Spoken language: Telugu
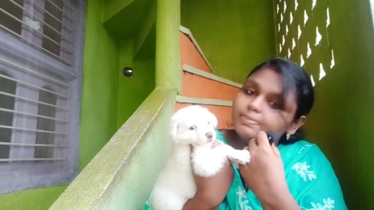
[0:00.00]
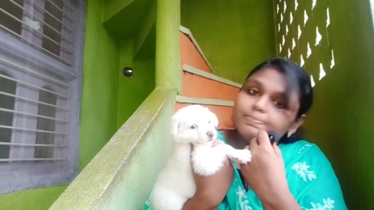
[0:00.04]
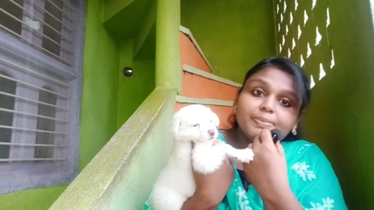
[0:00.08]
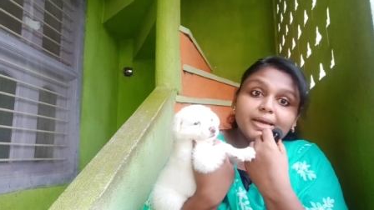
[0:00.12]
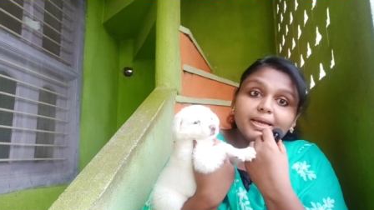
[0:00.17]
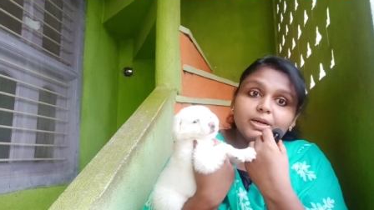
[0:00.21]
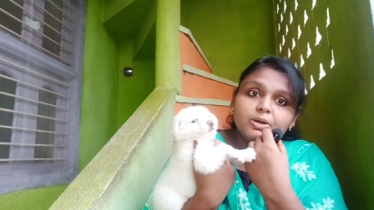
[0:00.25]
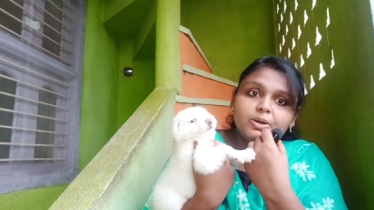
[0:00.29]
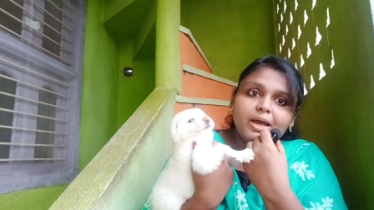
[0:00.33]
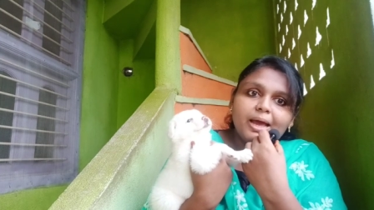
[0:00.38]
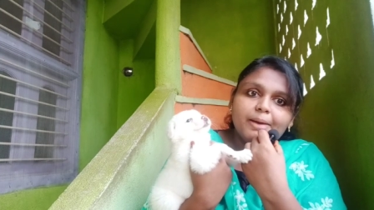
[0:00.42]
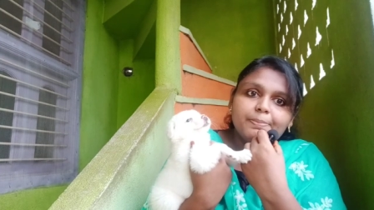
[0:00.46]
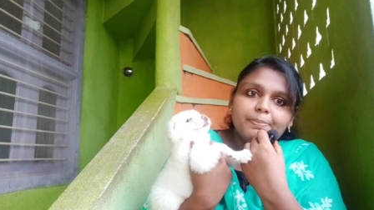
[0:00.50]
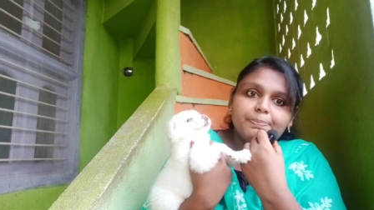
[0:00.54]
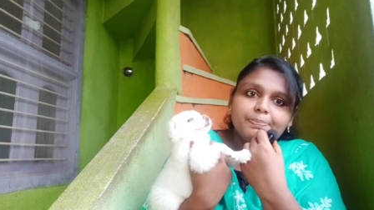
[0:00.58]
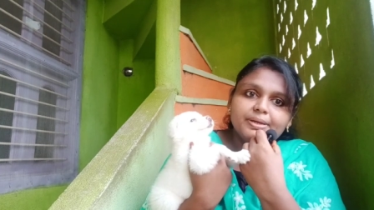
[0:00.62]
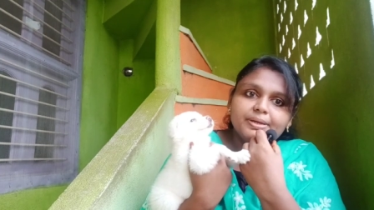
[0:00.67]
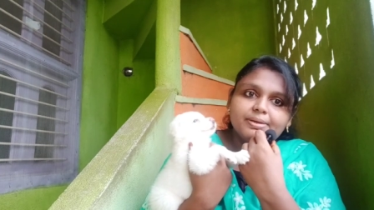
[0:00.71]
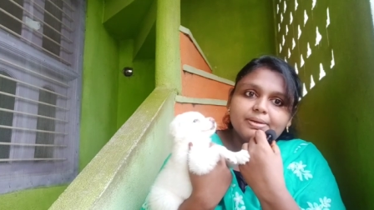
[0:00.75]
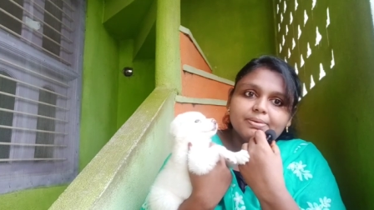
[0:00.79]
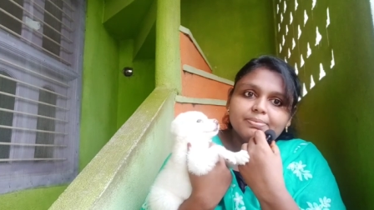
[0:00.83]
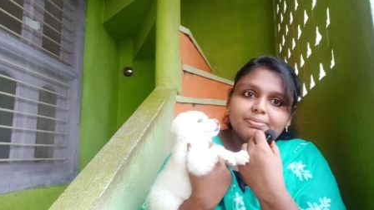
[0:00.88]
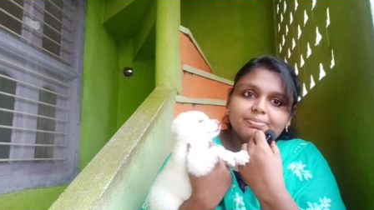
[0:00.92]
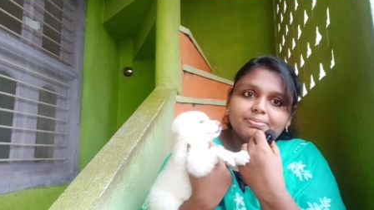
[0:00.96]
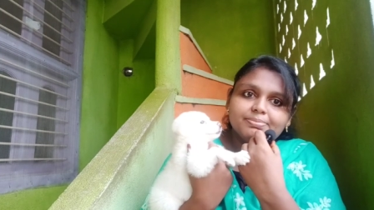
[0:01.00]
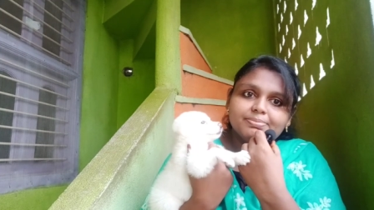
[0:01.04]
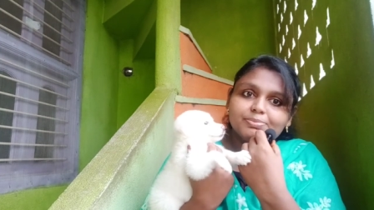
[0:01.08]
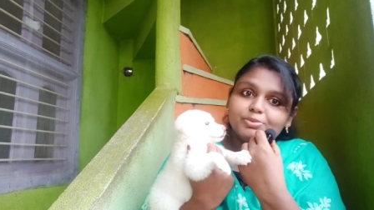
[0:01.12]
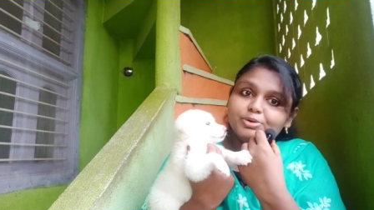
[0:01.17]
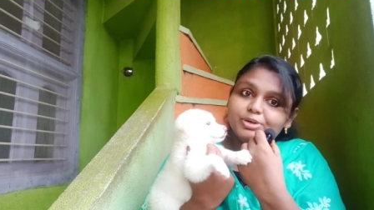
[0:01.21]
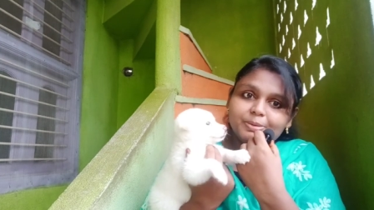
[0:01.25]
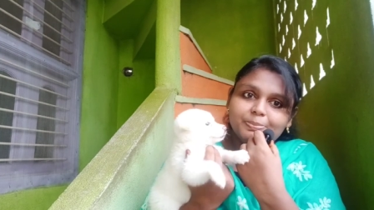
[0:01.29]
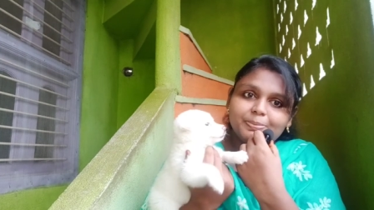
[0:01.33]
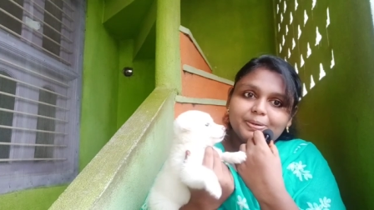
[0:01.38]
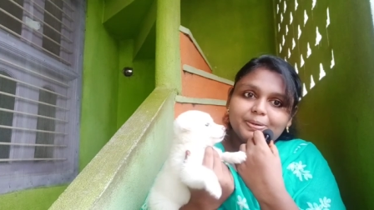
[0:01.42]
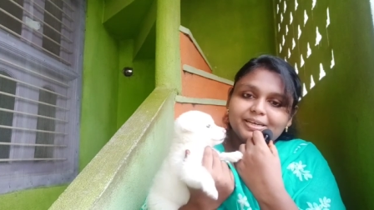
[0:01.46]
పేరు హ్యాపీ
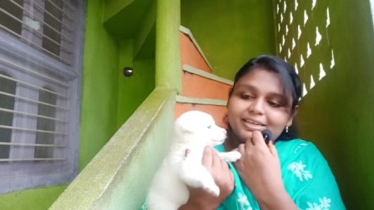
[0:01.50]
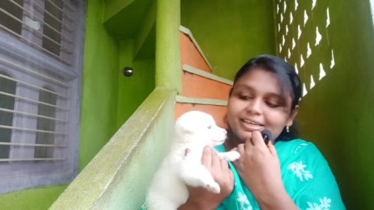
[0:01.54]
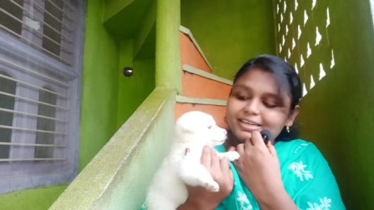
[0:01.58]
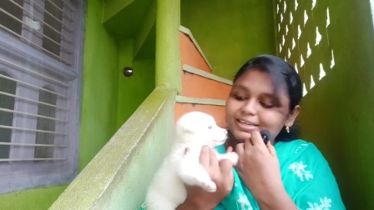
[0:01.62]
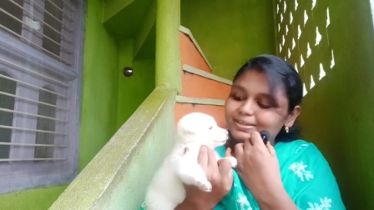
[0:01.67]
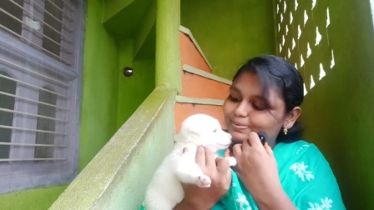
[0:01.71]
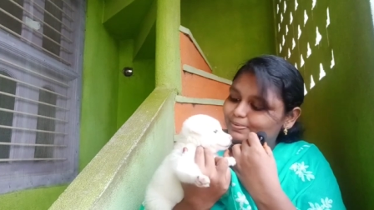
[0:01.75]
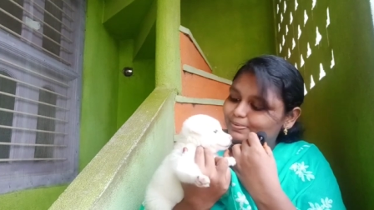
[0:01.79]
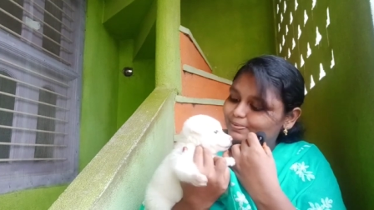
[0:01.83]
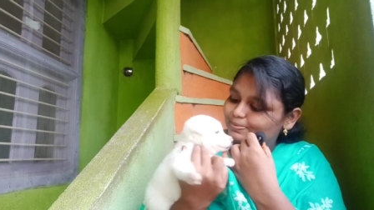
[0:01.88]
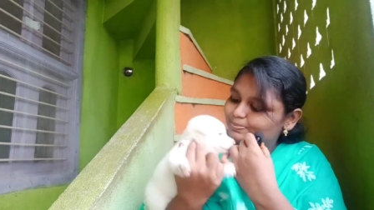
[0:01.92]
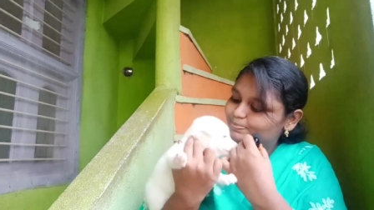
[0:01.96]
మొన్నే పెట్టాను